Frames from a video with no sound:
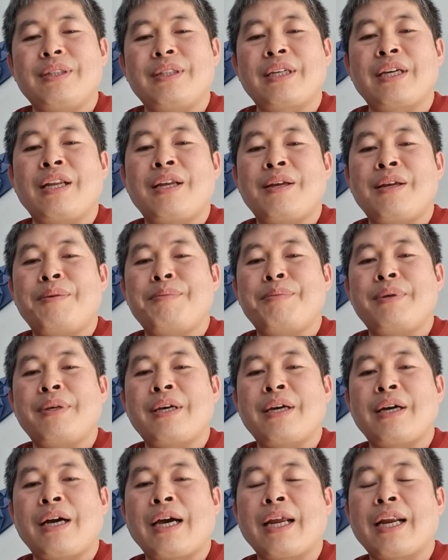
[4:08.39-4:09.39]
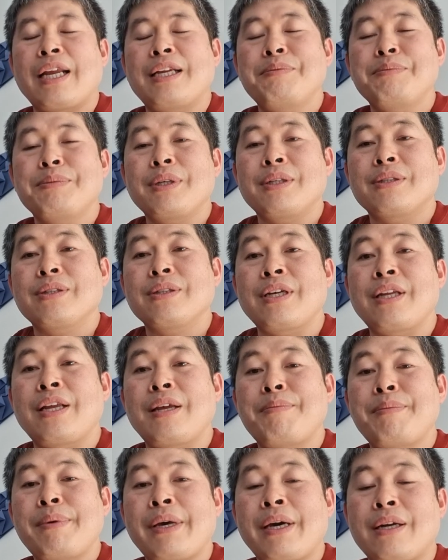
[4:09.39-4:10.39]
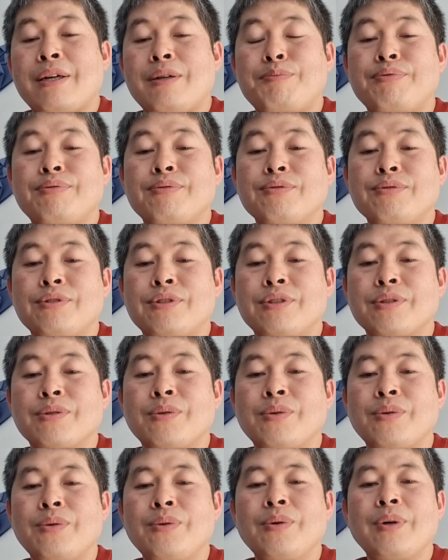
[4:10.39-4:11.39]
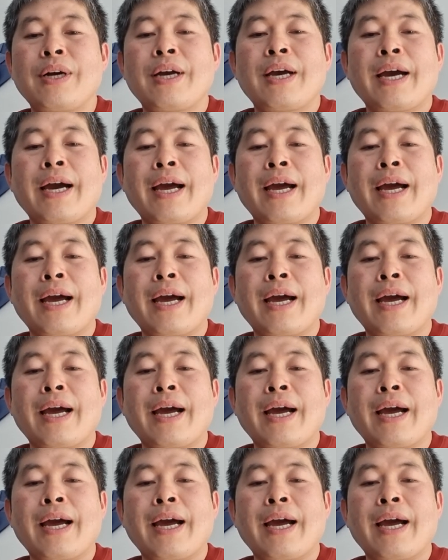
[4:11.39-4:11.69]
예레미야 하나님께서 예레미야를 부르시고